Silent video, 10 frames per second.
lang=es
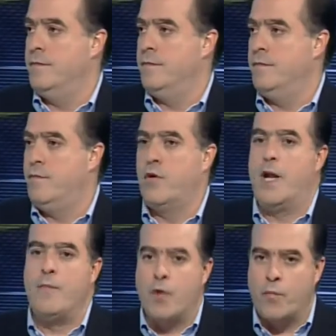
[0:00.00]
Porque
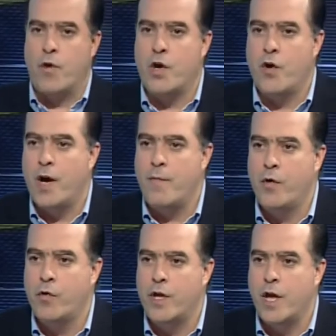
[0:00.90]
el propio Nicolás
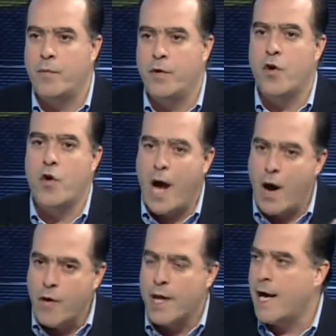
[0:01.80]
Maduro ayer pidió
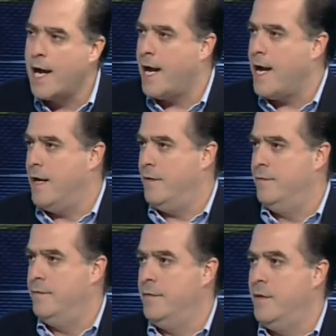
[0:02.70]
abrir las cajas,
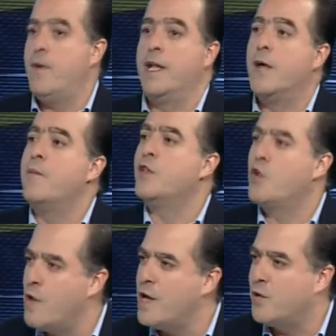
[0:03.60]
planteamiento
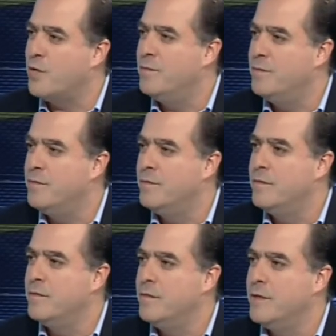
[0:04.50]
nuestro.
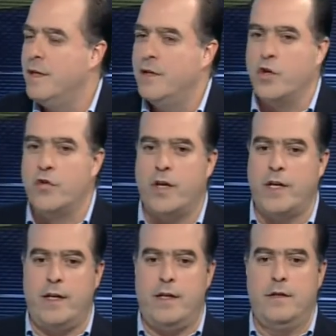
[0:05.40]
Entonces,
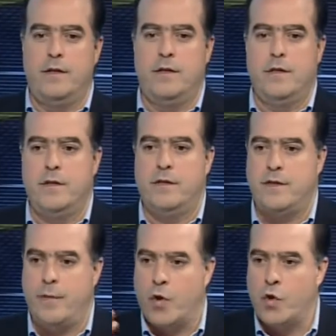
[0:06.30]

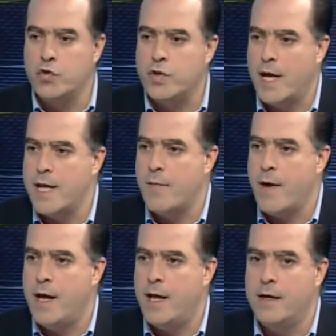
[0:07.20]
se produce la
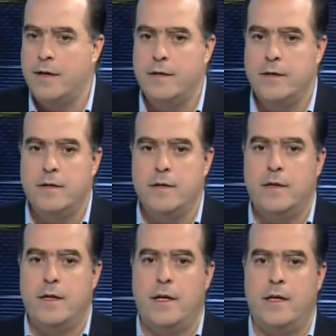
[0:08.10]
llamada
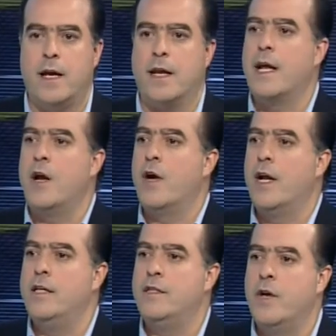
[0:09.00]
y Enrique lo que
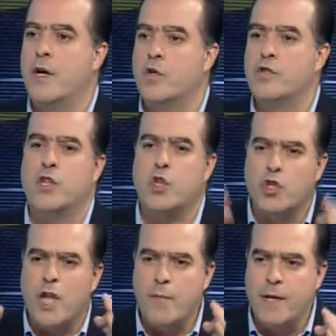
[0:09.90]
le dice es una cosa
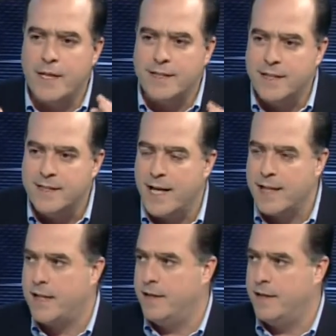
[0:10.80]
totalmente sensata,